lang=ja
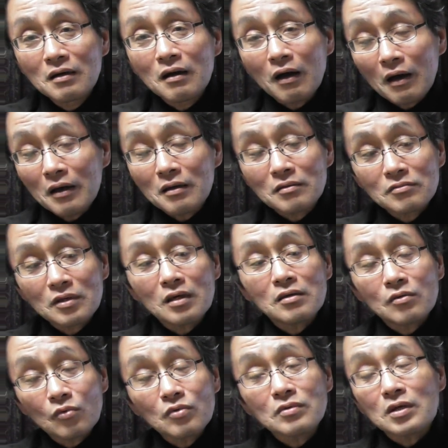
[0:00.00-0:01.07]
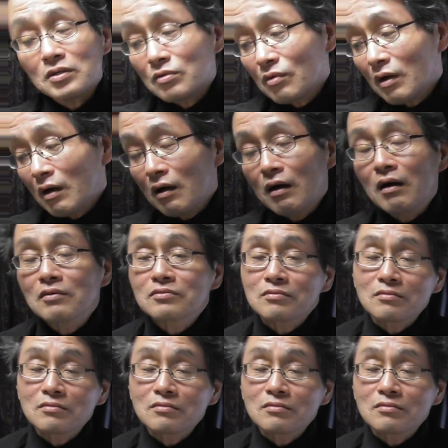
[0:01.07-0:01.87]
はい。で、いろんな人が、